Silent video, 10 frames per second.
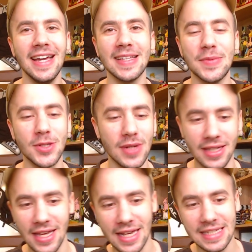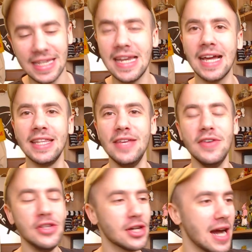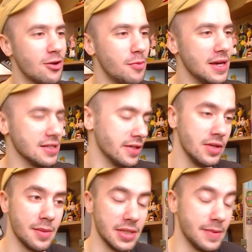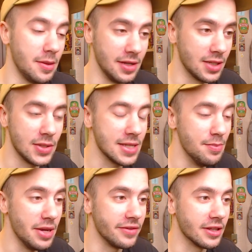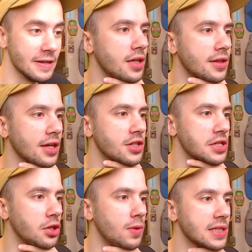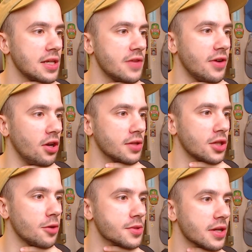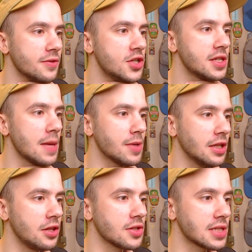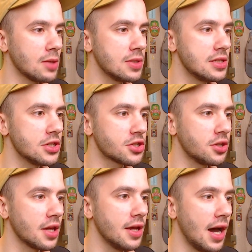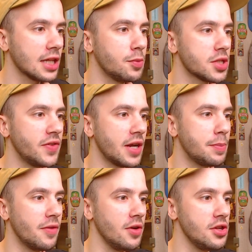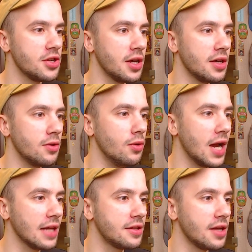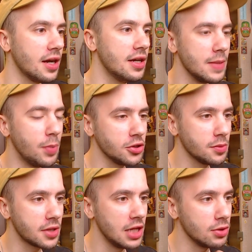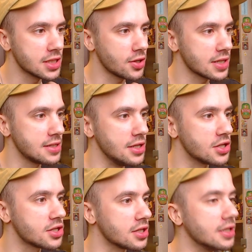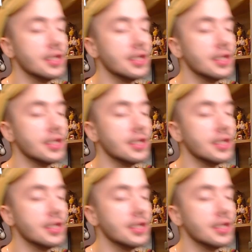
jak na przykład za kilka dni wyjdzie Kakume i znowu nie będę pamiętał, jestem pewien. Jednakże sytuacja nie wygląda dobrze. Wszystkie planety zostały zniszczone, atmosfera powoli się ulatnia i poziom tlenu jest coraz niższy.